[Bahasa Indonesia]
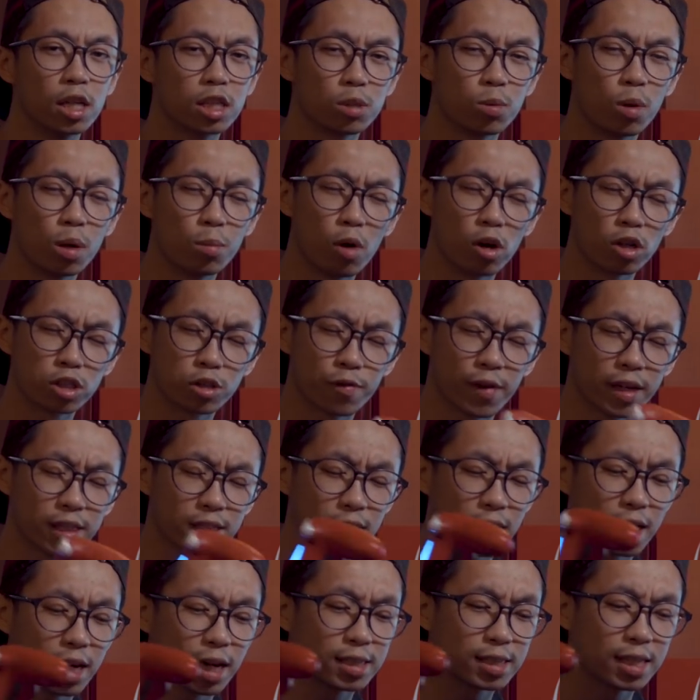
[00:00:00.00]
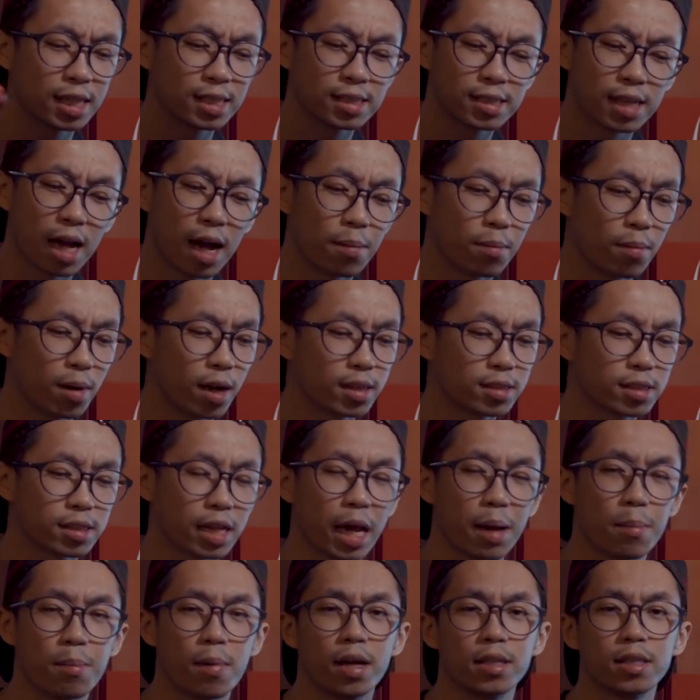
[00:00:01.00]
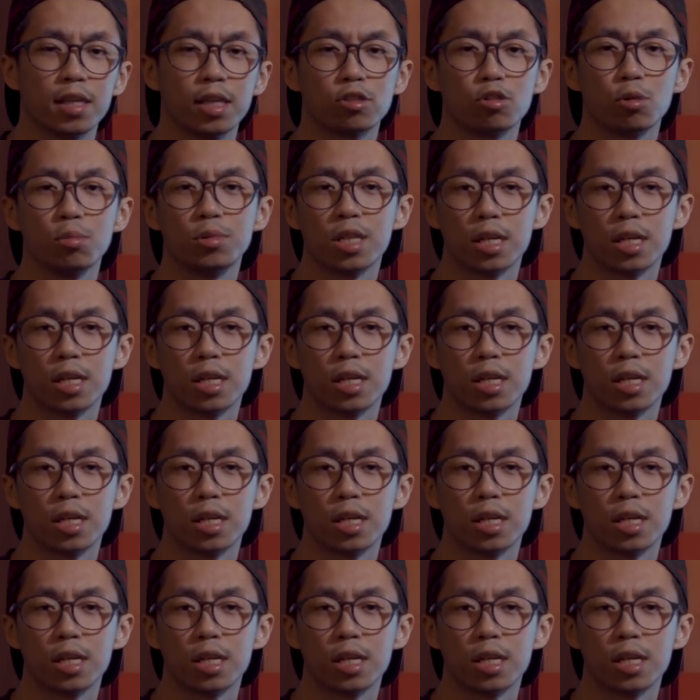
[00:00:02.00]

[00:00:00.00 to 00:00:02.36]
Semua boss fight terkesan sama, skemanya itu